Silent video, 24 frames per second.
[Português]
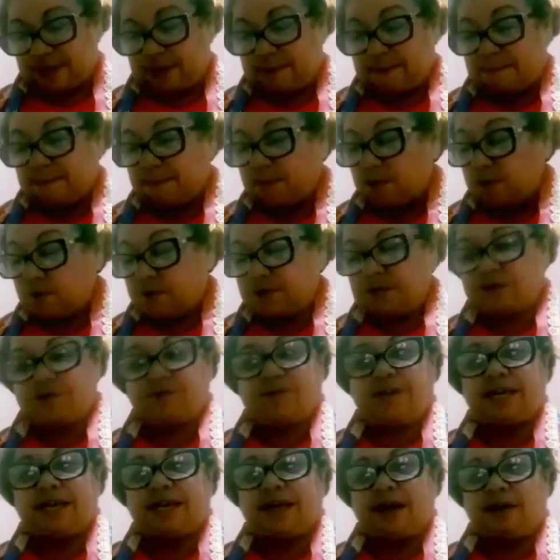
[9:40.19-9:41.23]

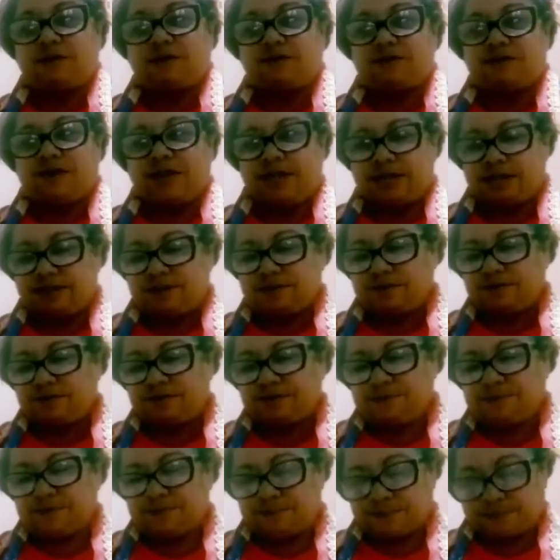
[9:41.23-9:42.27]
Muito legal, não é isso?
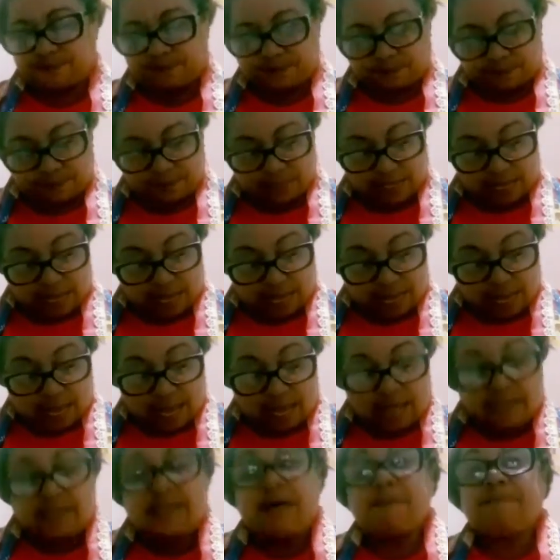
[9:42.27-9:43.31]

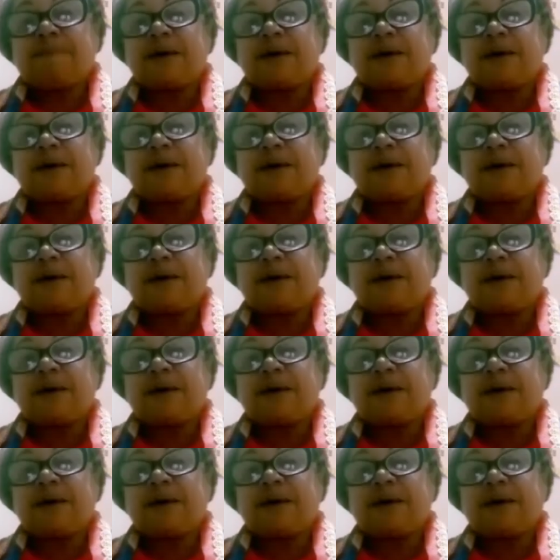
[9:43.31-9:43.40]
Na